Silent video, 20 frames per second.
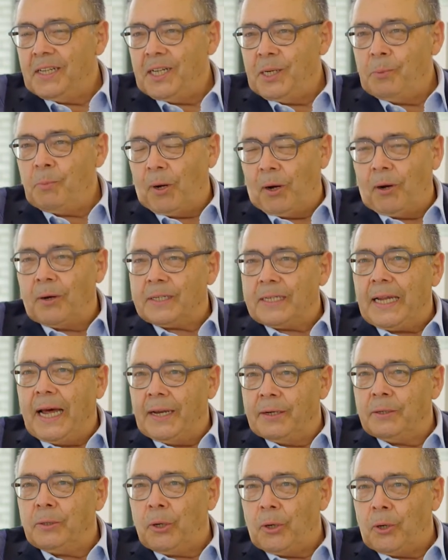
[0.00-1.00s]
im Ort
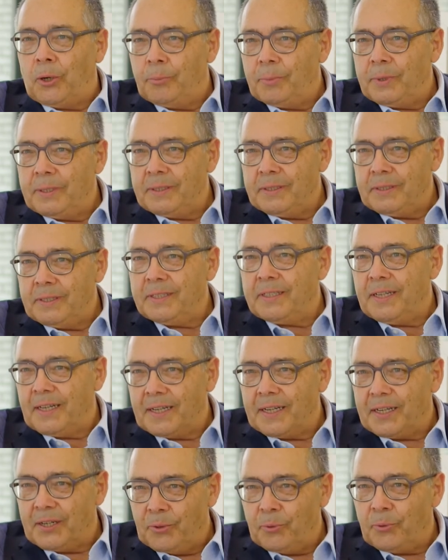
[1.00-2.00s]
ankommen, in
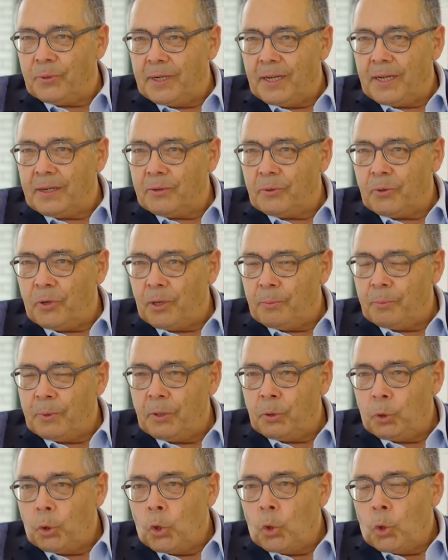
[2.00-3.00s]
der Region
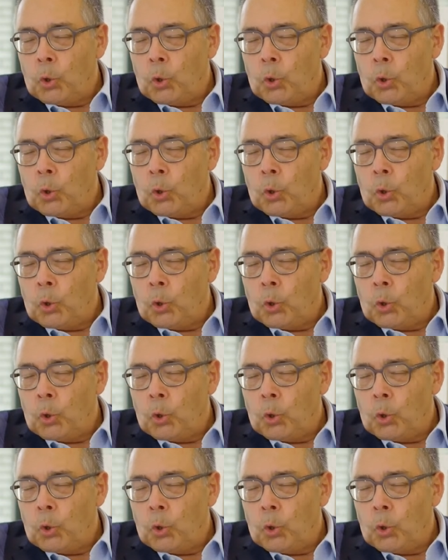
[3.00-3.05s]
ankommen.